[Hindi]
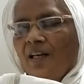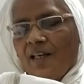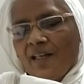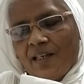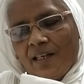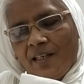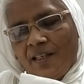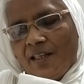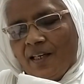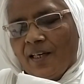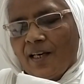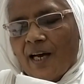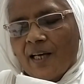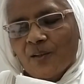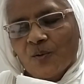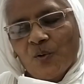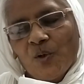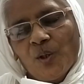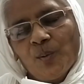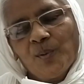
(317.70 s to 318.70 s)
लेकिन ये
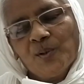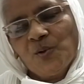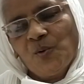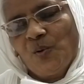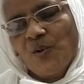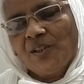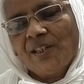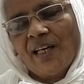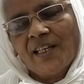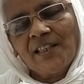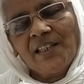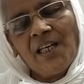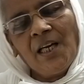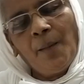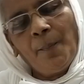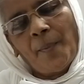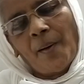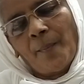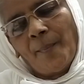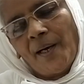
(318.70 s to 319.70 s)
रात को एक बजे उठ जाते
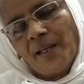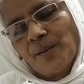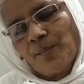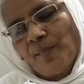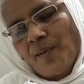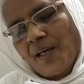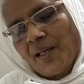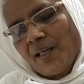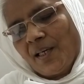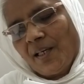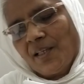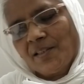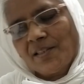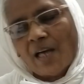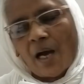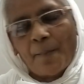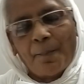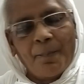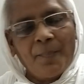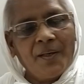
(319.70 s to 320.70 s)
हैं परमात्मा के
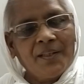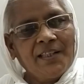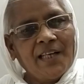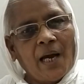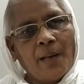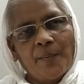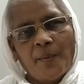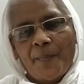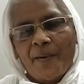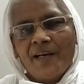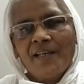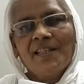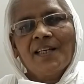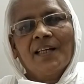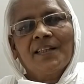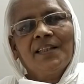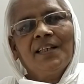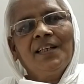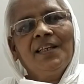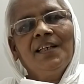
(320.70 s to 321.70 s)
जाप में ध्यान में बैठ
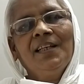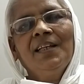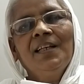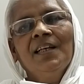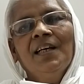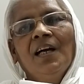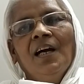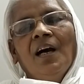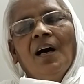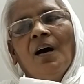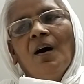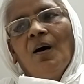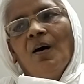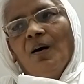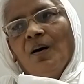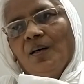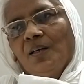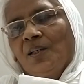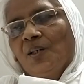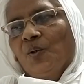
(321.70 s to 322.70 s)
जाते हैं
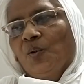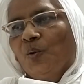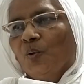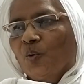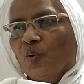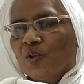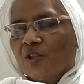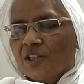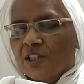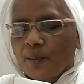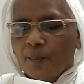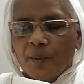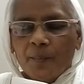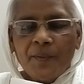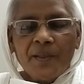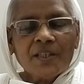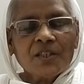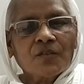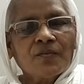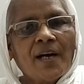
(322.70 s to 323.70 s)
और उनको जब
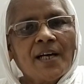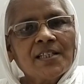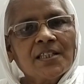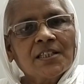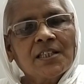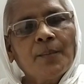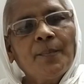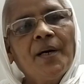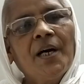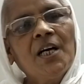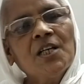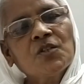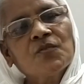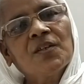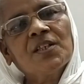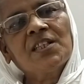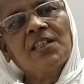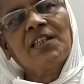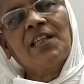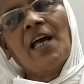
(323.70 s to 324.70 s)
भी स्वास्थ्य में
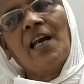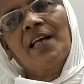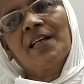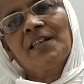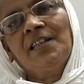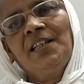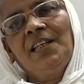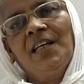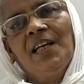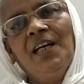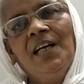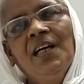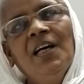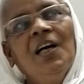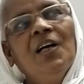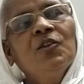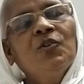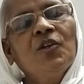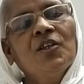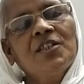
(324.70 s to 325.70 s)
अस्वस्थता लगती है
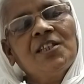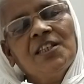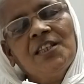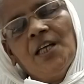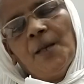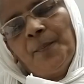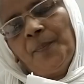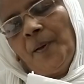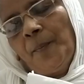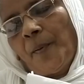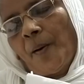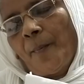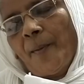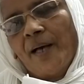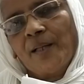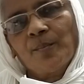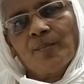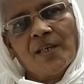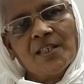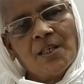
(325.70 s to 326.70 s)
तो ये सीधे अपने
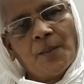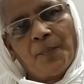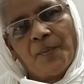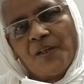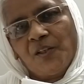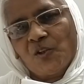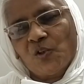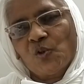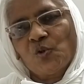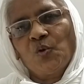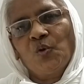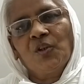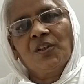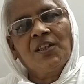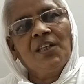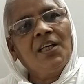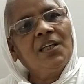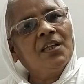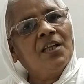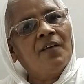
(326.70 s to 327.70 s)
परमात्मा से प्रीति
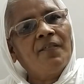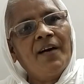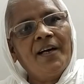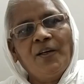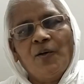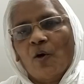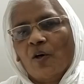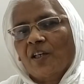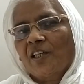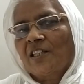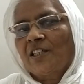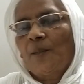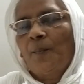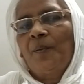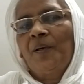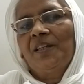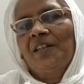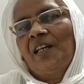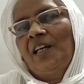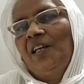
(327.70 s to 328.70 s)
जोड़ते हैं दवाई डॉक्टर से
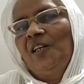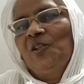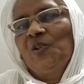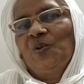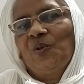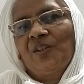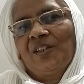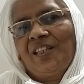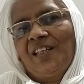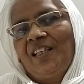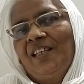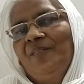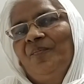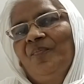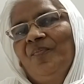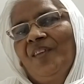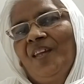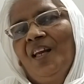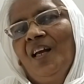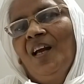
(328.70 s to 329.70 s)
प्रीति नहीं जोड़ते
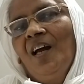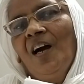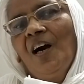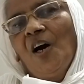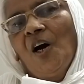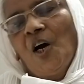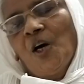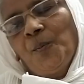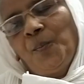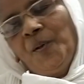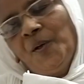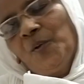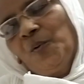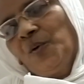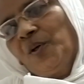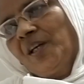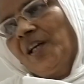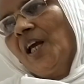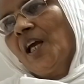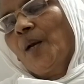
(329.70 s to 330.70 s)
हैं और फिर
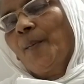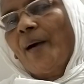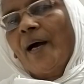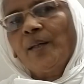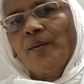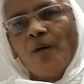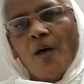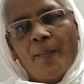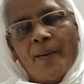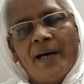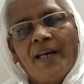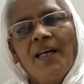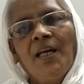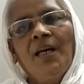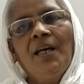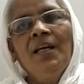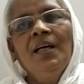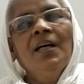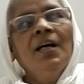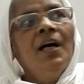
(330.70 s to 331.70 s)
उठने के बाद हमारे
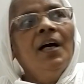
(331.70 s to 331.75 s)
